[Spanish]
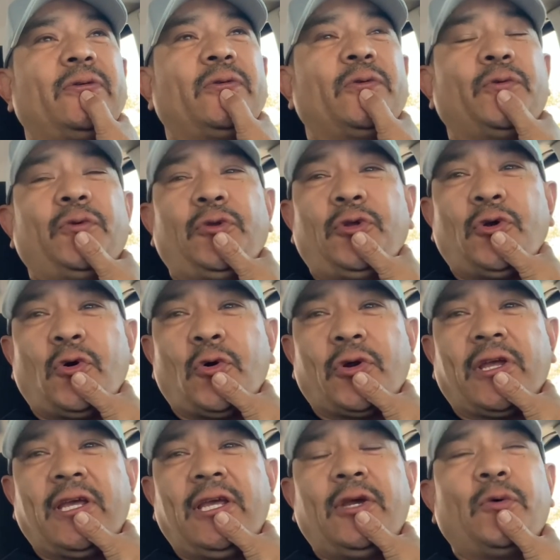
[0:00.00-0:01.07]
un
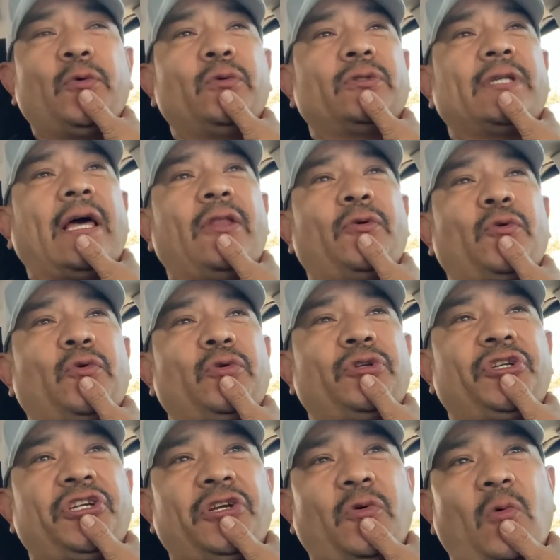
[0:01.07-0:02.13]
Yorkie cruzado con
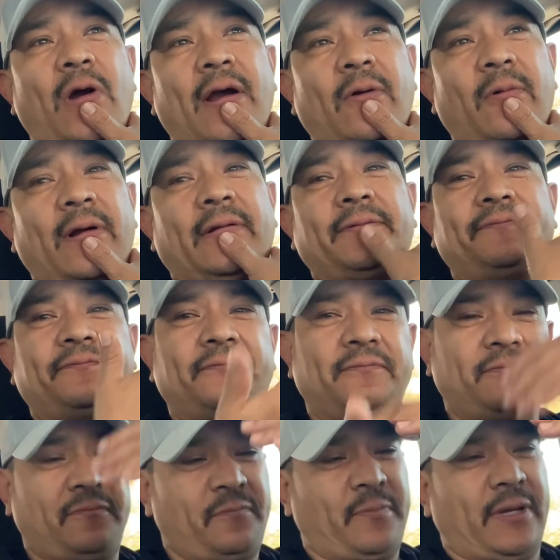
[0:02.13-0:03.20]
Chihuahua.
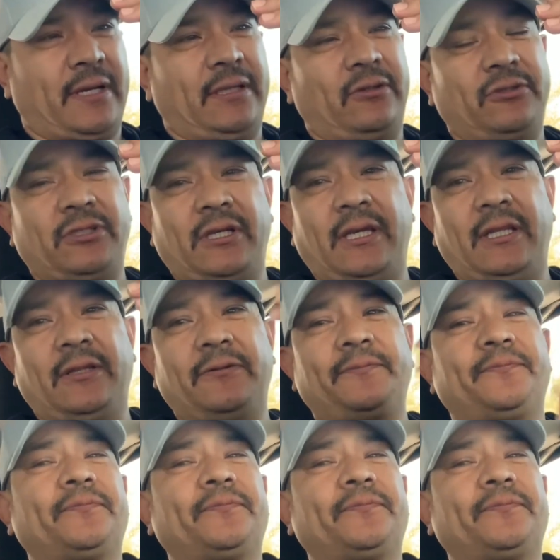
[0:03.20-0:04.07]
Un perrito chiquito.